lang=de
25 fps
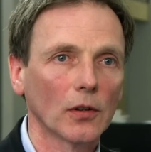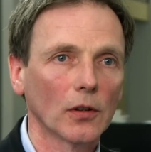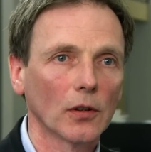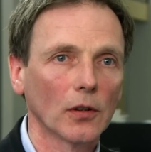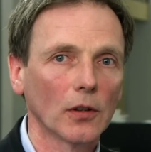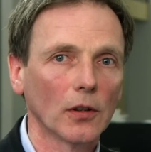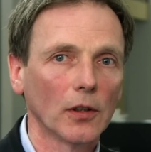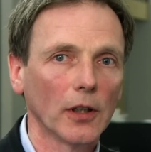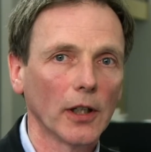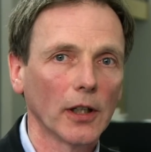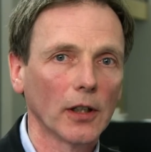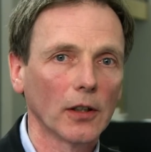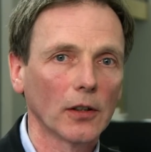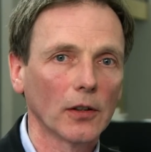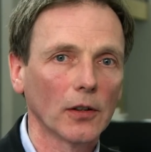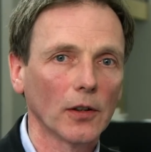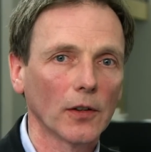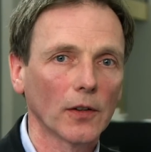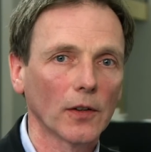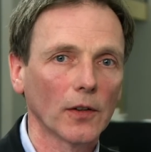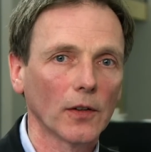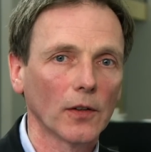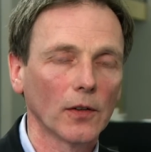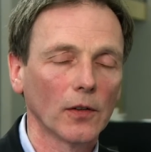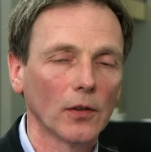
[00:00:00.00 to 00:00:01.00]
äh, denke,
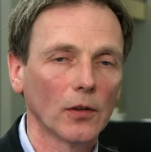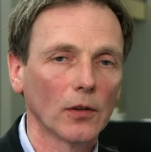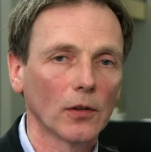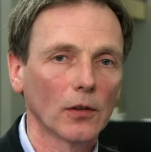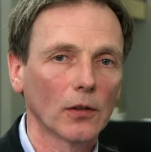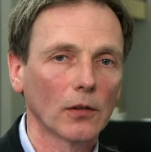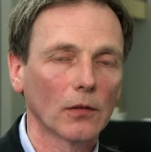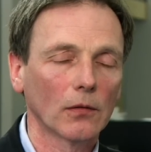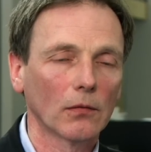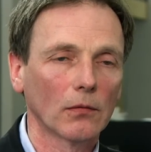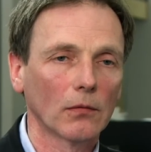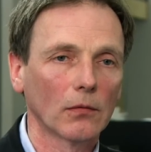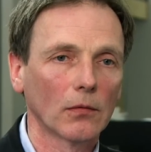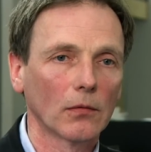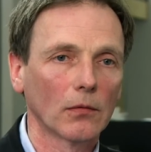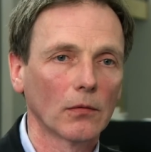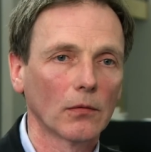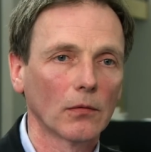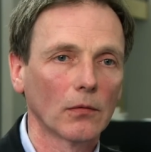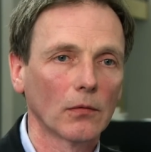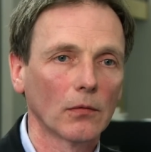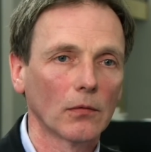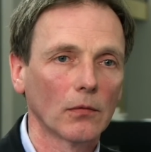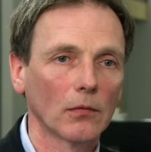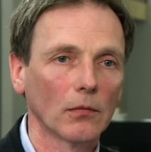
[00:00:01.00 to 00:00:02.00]
es ist eine,
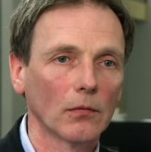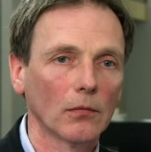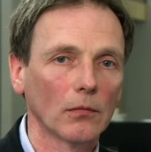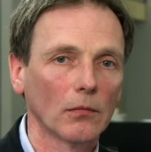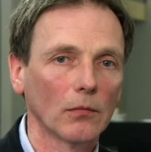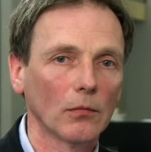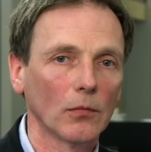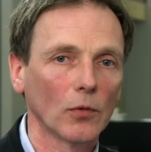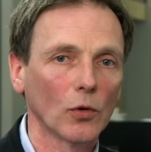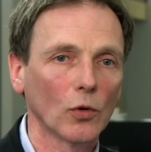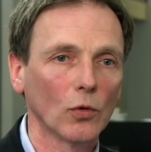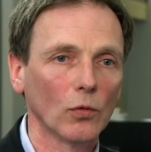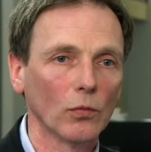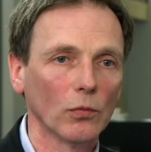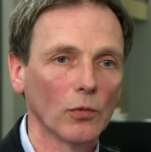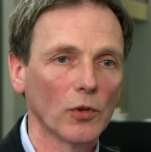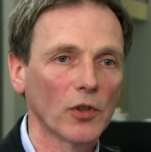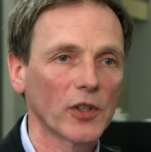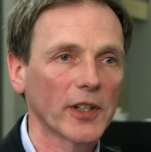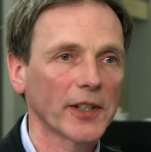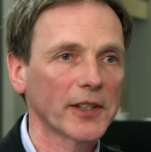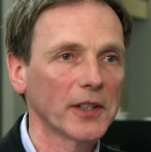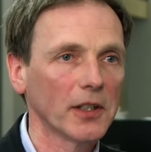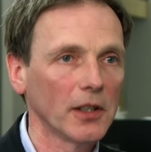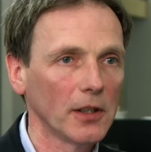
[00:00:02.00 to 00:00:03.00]
ein
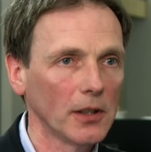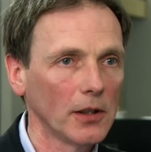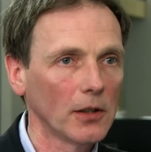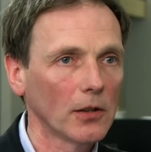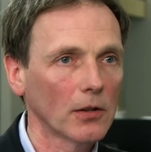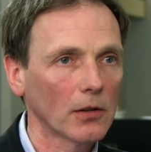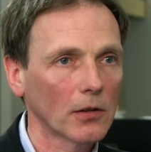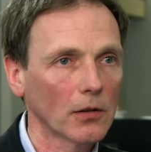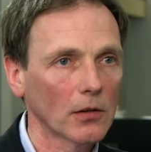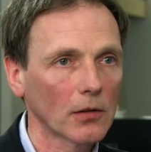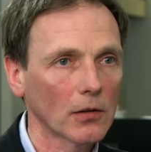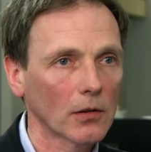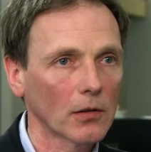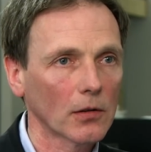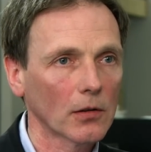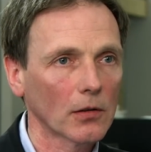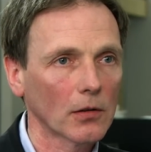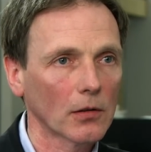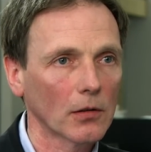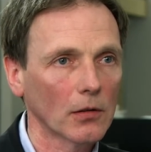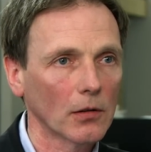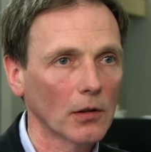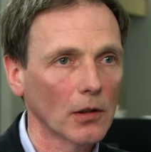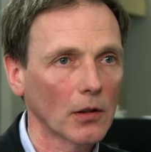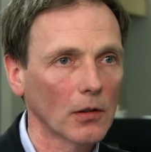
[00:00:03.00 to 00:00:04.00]
Satellit,
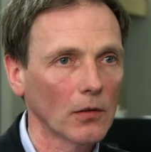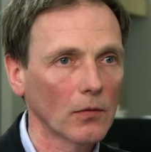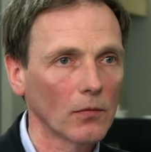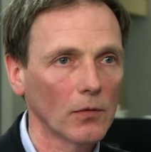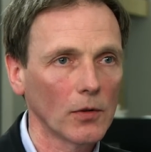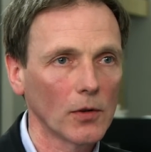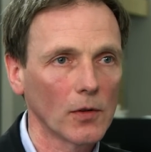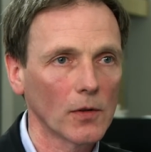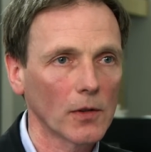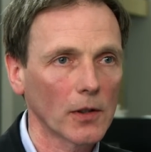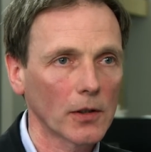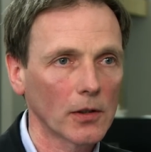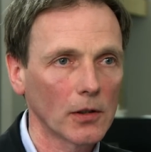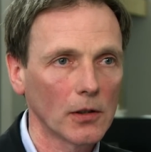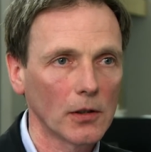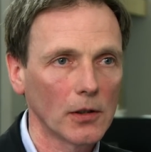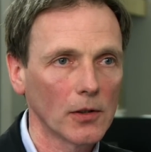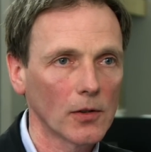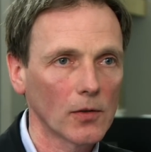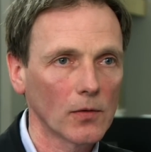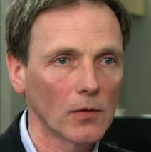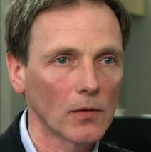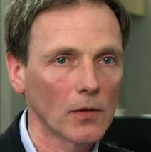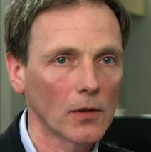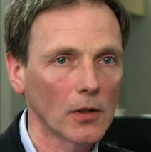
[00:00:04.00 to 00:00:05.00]
ja, wie ein
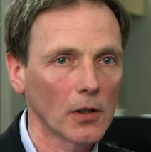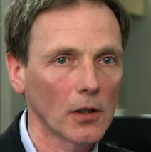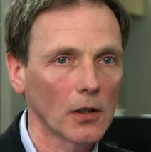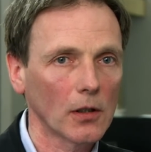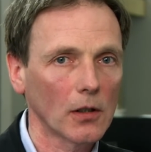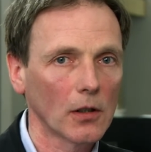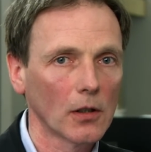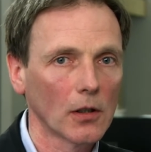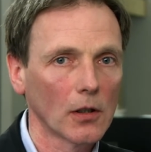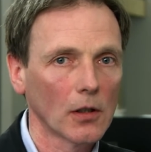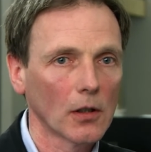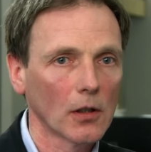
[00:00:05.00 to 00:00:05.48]
Satellit zu sehen.